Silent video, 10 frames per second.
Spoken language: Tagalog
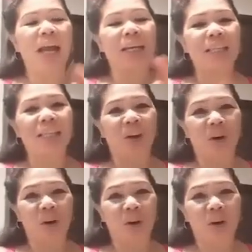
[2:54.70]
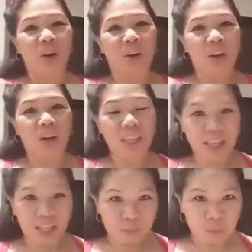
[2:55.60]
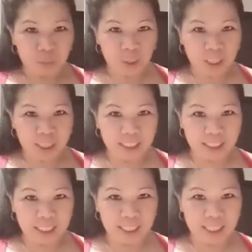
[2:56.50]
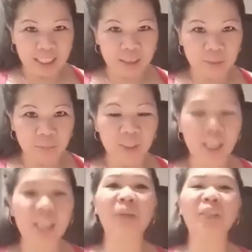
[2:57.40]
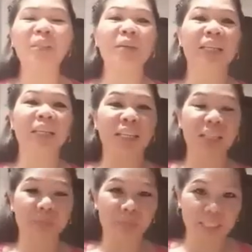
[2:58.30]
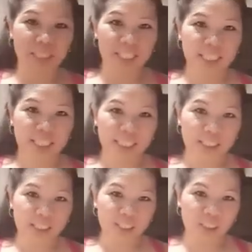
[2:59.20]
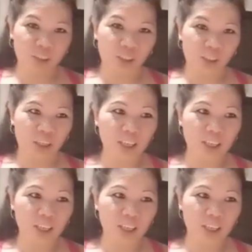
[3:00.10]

So, yan lang po at um, advance Merry Christmas to all.